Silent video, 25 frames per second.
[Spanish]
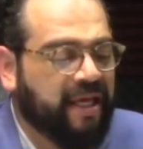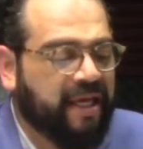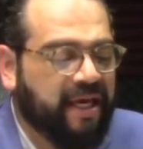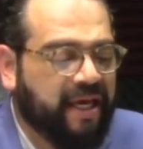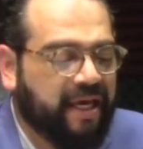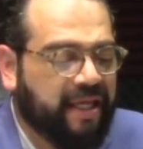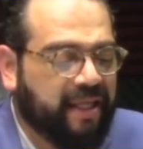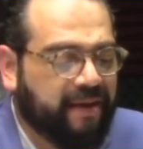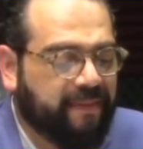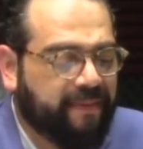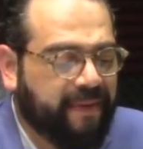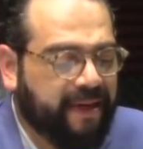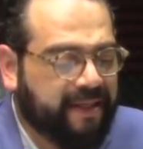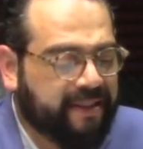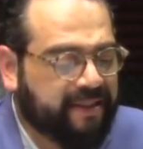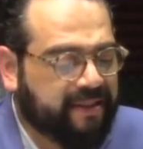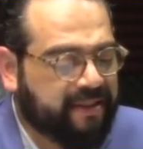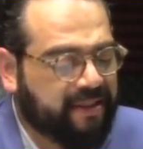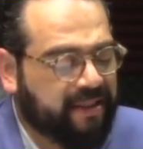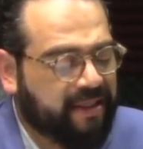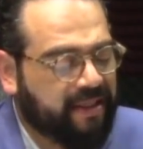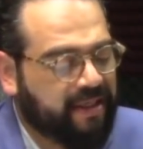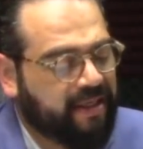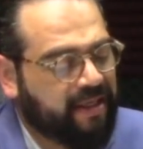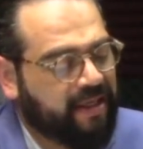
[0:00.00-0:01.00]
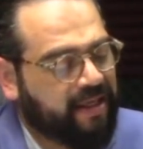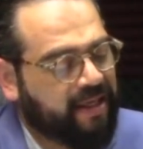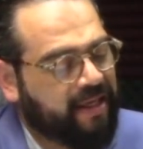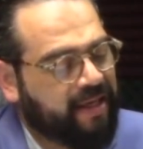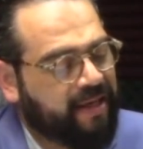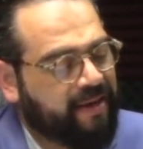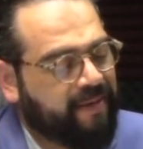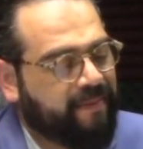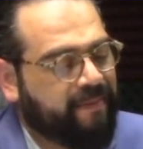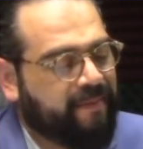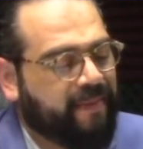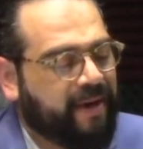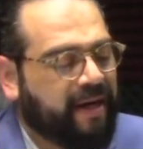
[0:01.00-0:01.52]
Y además
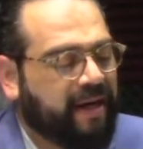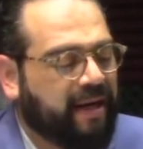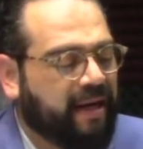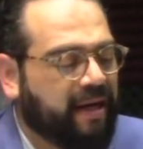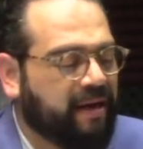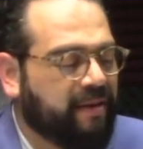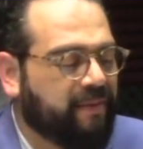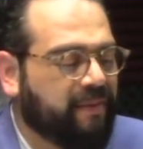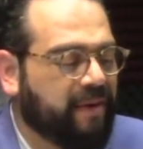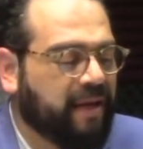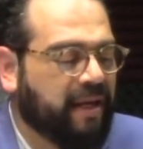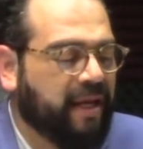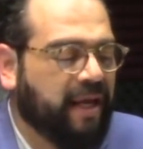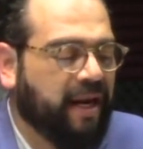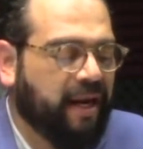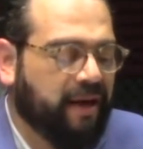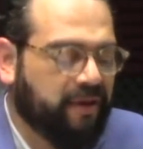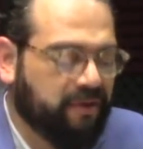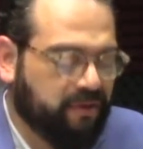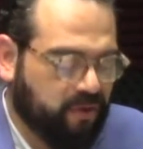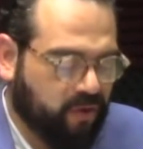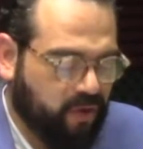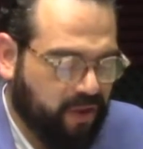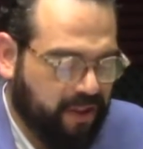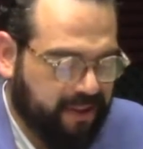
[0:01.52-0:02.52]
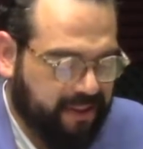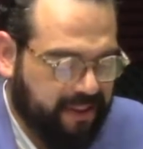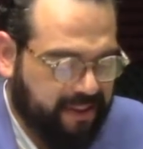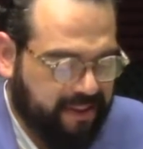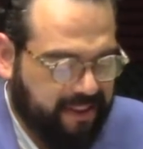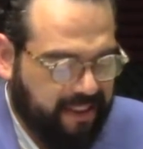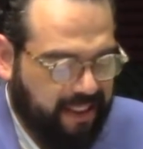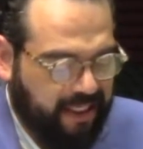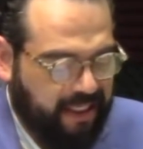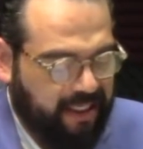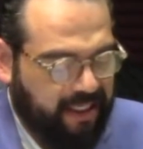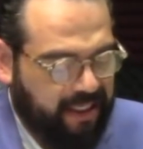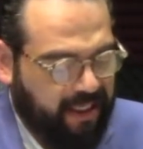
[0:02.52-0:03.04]
van a eliminar a los jueces
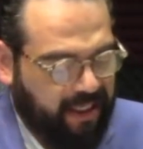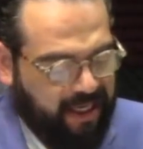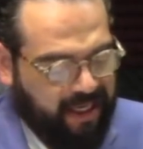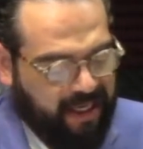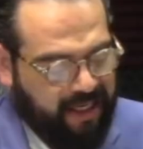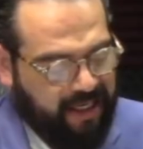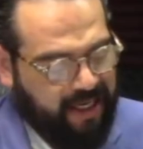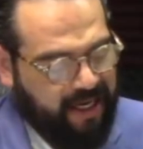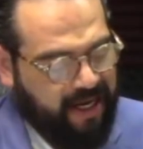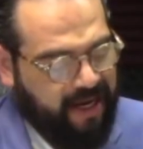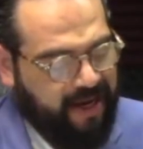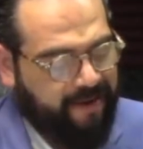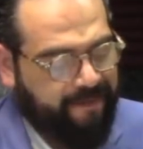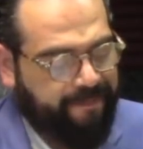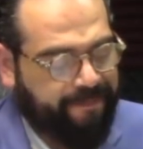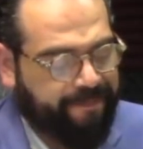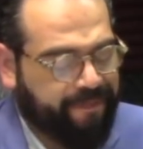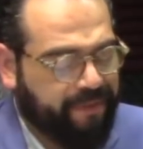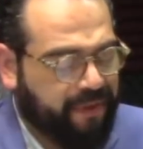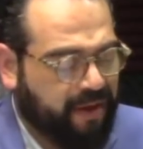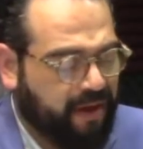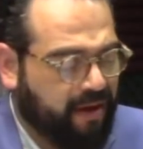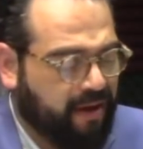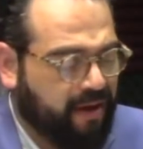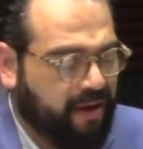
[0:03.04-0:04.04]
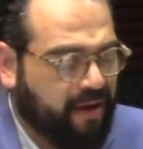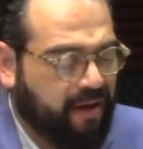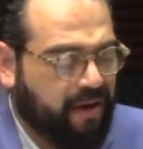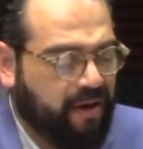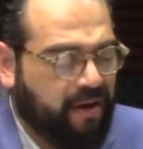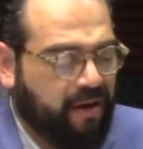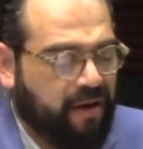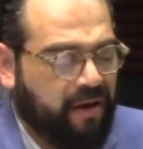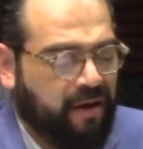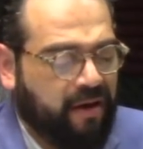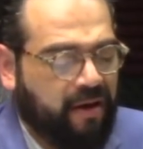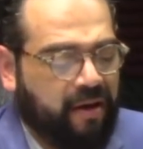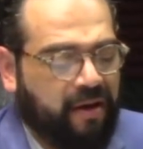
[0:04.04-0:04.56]
de línea ya.
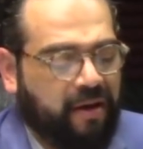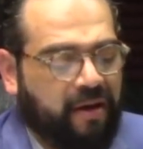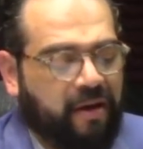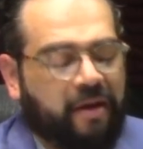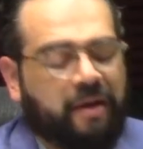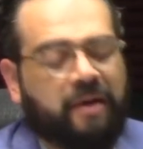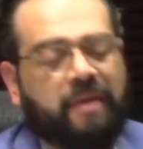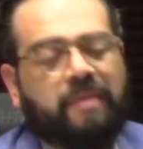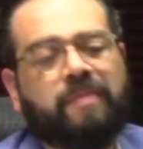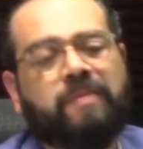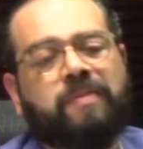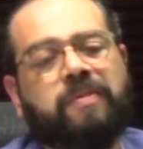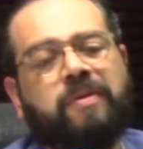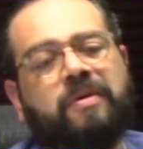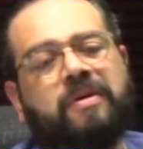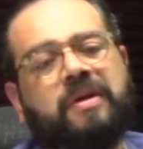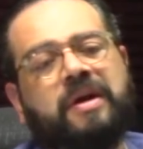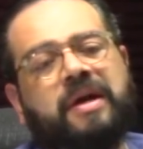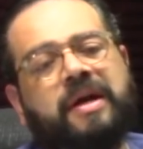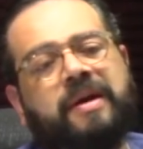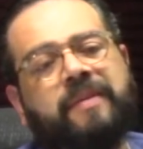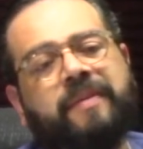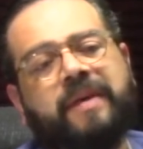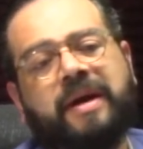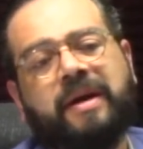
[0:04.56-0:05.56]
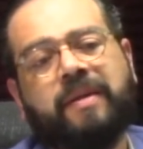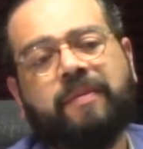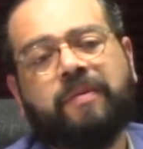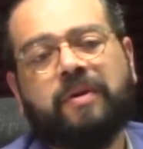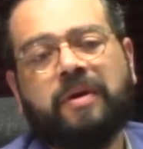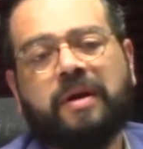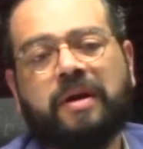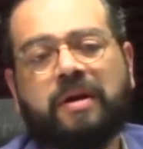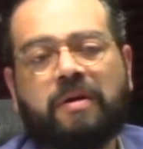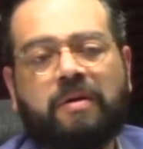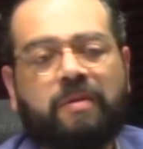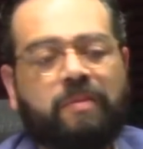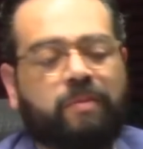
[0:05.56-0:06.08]
Porque van a
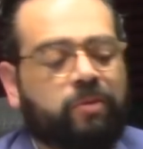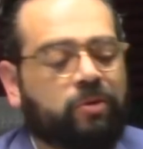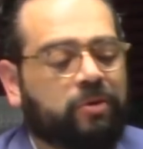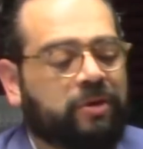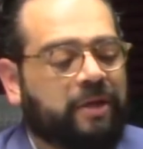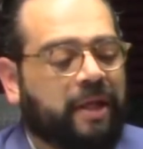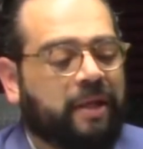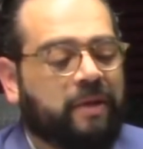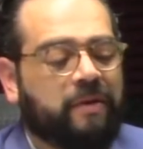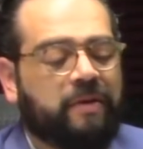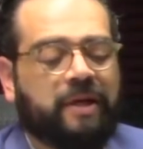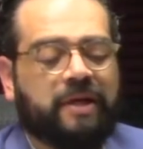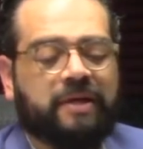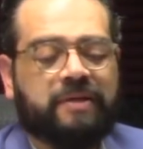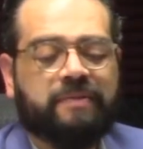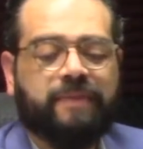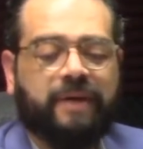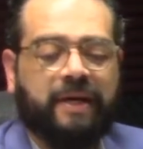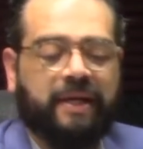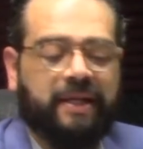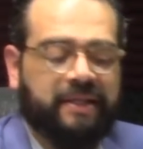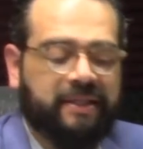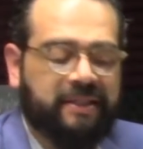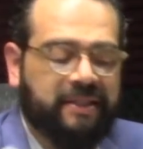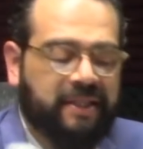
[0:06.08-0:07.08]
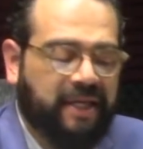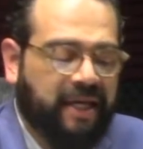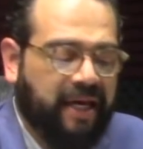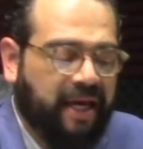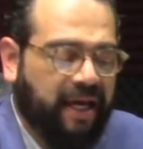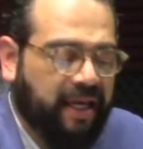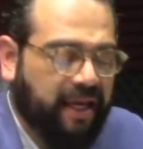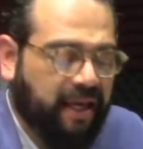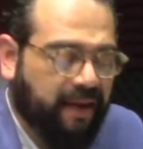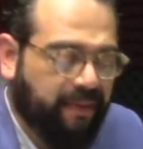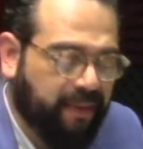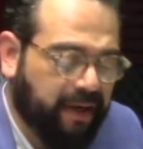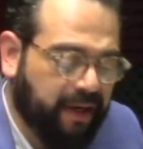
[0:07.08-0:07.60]
poner computadoras para decir que
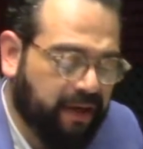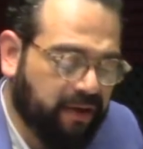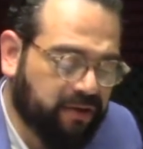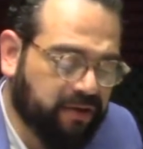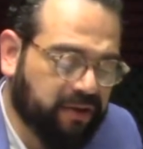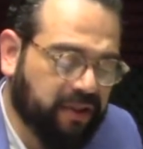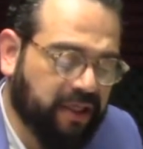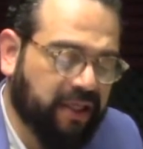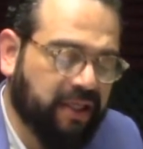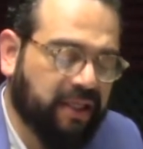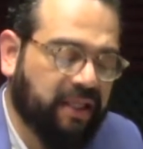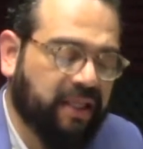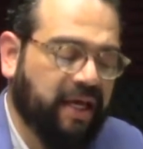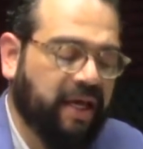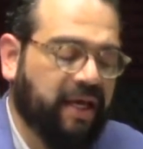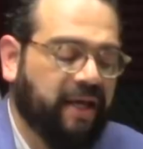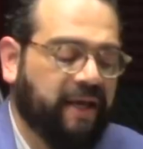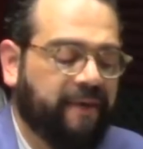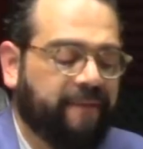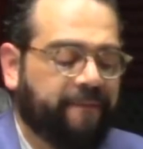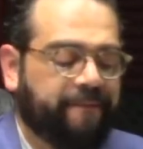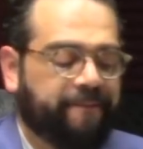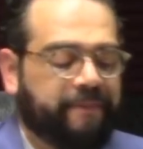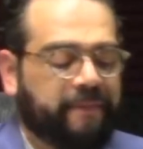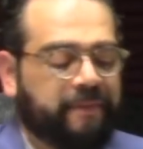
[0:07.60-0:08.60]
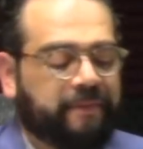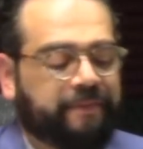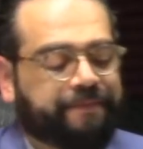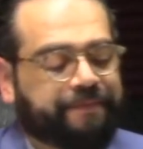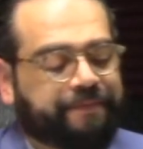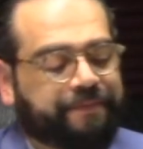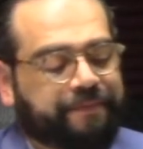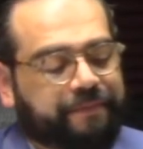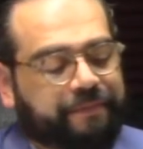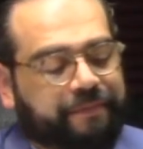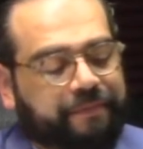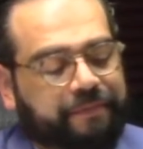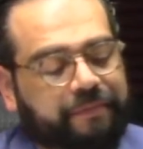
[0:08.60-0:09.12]
haya menos gente ahí.
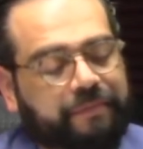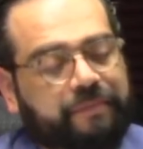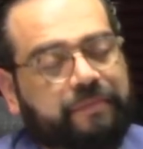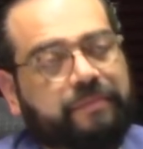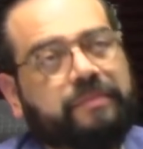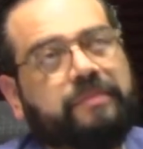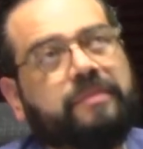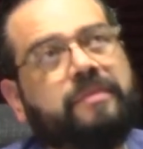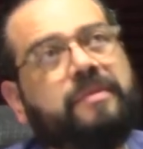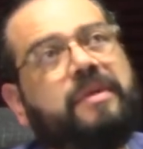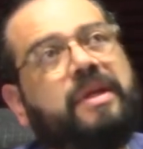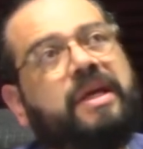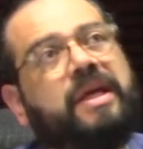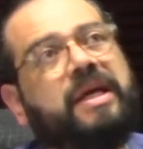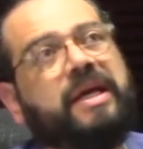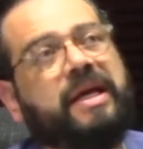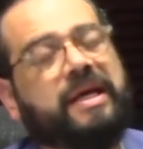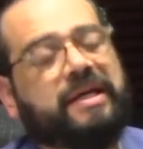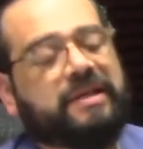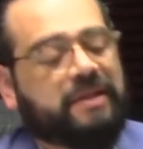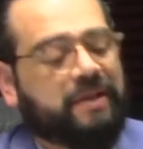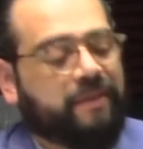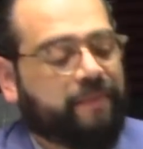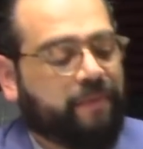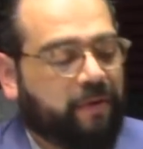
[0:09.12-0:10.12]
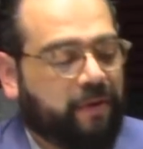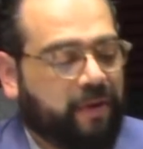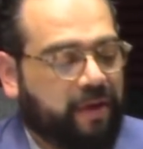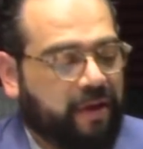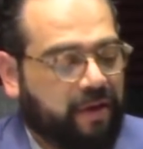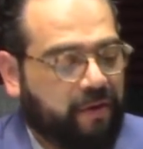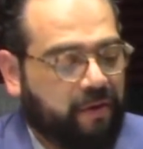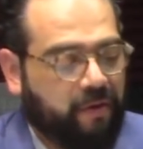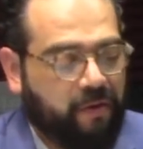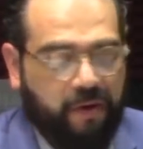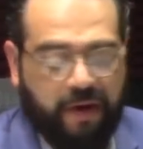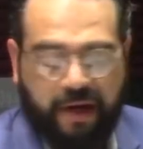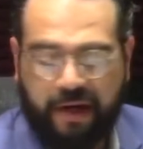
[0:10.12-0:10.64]
Y así
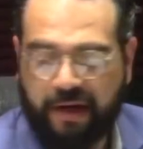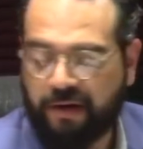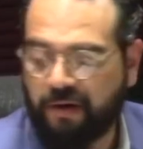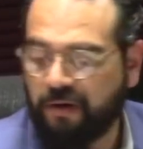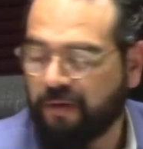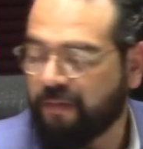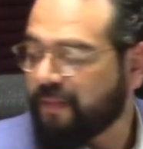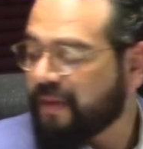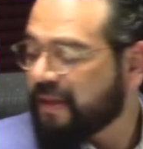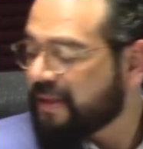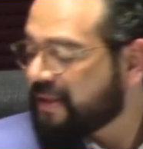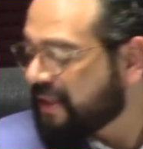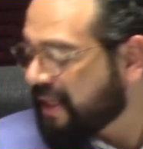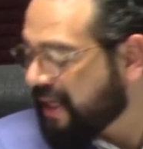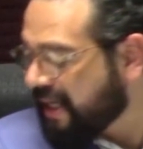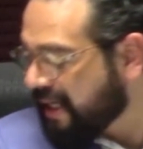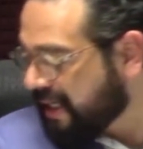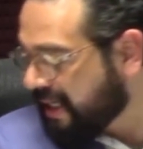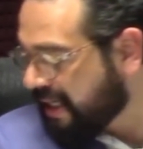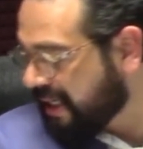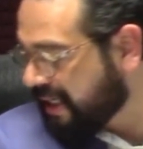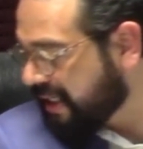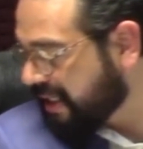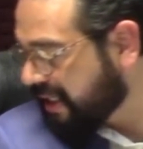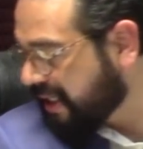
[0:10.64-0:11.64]
poder jugar con más tranquilidad.